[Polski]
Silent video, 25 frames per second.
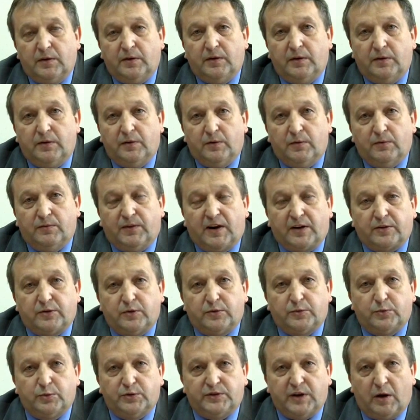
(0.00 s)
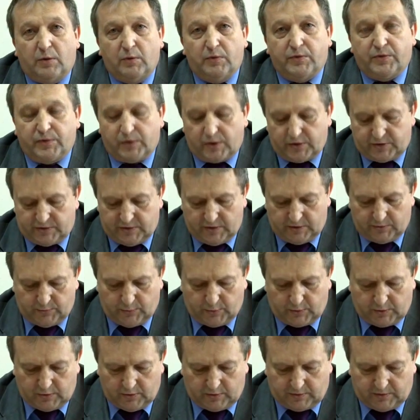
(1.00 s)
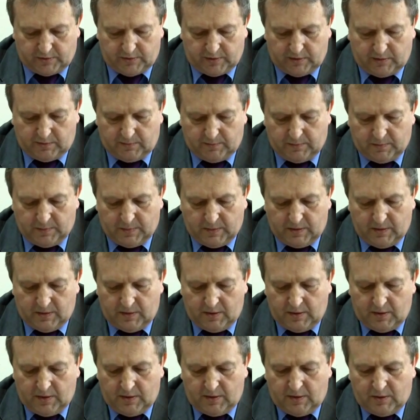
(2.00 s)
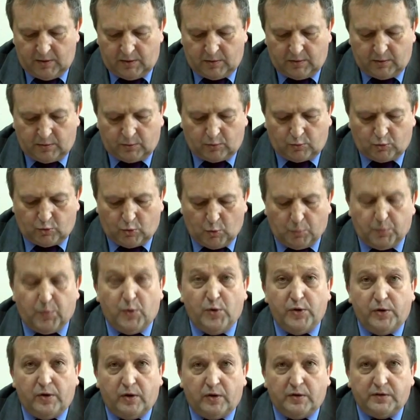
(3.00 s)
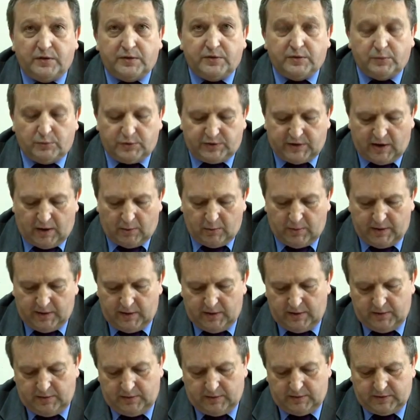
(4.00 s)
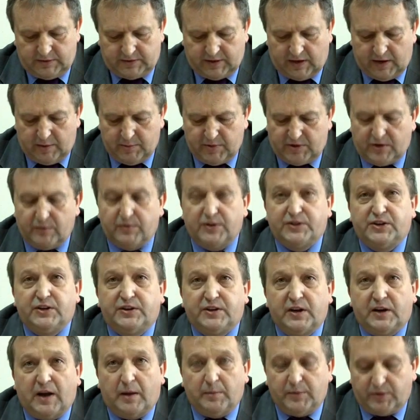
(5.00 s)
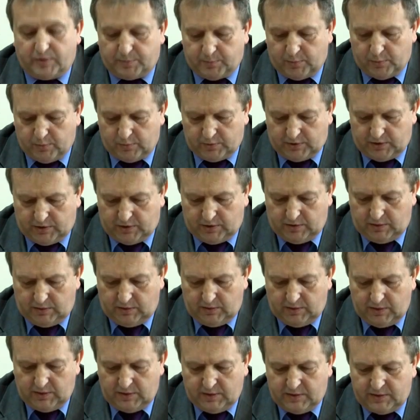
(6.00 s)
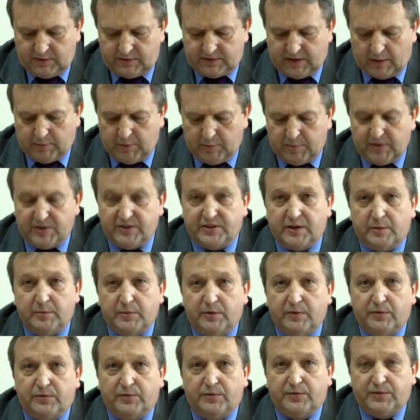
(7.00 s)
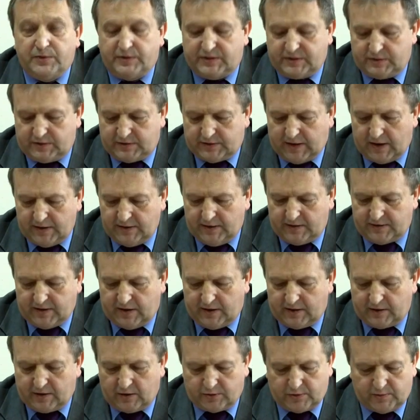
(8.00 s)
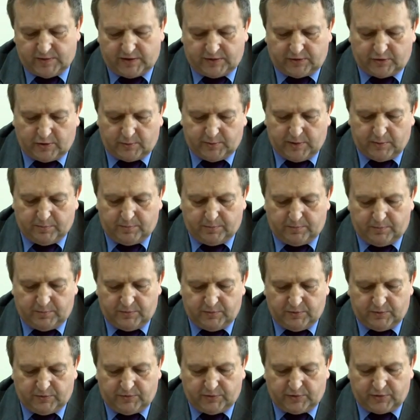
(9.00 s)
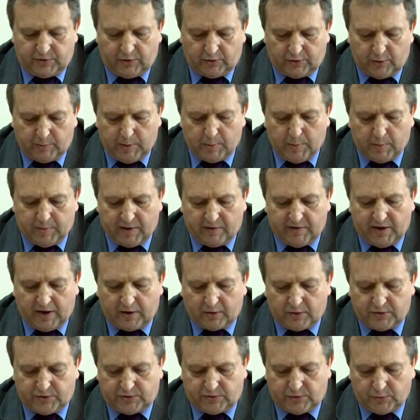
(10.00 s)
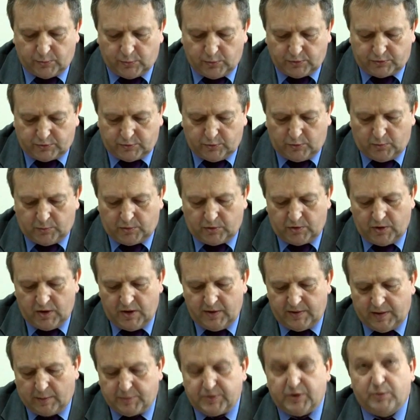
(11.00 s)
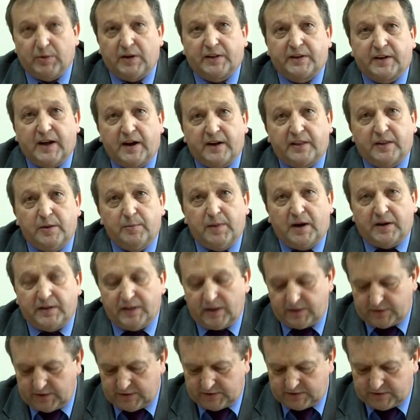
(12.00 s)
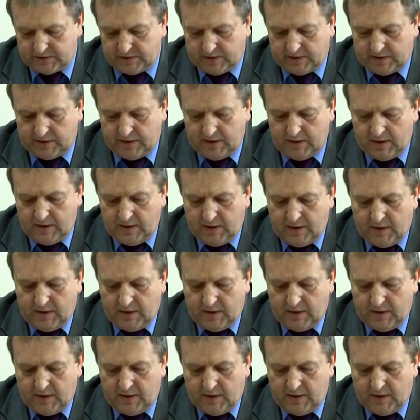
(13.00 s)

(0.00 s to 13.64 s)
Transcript: y, wartość udziału wzrośnie dwukrotnie kupując udziały, stajemy się właścicielami spółki. Sami będziemy w stanie zaangażować sobie w sobie poprawę jakości usług, na przykład karty magnetyczne